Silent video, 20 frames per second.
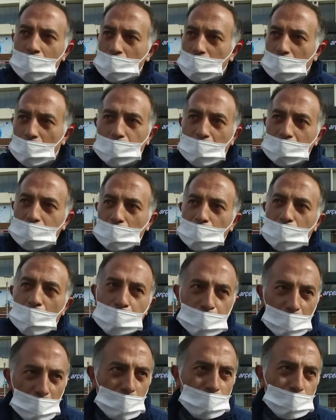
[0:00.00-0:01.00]
Ya bazen ben
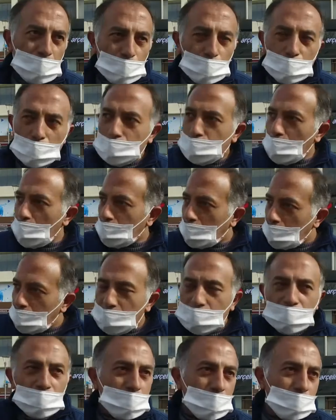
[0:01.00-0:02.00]
plan da kuruyorum. Diyorum ki
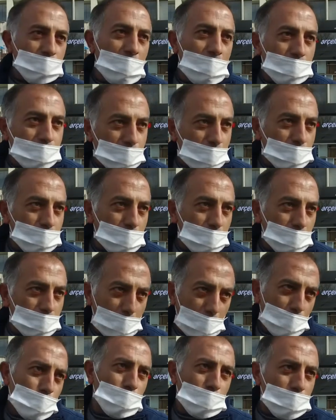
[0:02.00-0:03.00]
hırsızlık mı yapsam diye.
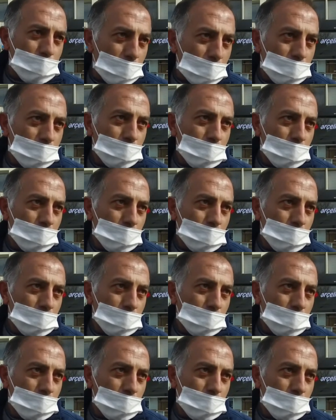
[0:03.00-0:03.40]
Ben kuruyorum.